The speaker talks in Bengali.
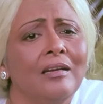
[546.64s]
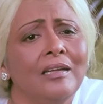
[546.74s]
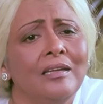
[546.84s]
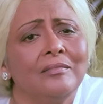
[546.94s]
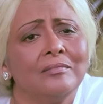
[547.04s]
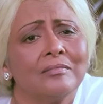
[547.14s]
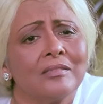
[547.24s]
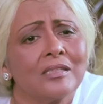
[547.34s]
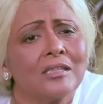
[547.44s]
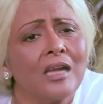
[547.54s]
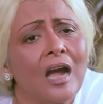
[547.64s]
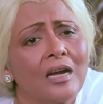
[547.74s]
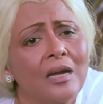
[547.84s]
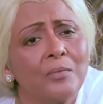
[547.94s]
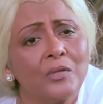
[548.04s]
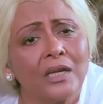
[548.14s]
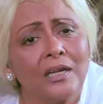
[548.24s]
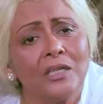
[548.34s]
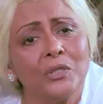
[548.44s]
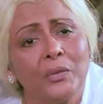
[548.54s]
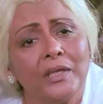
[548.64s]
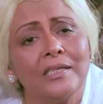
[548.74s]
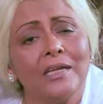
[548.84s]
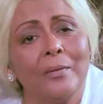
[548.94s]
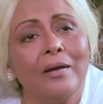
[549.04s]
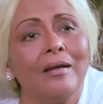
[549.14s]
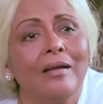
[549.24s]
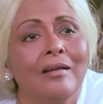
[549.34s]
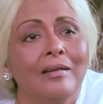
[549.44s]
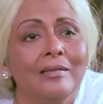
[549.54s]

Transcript: তাহলে শাখায় পোশাকায় ছড়িয়ে যাওয়া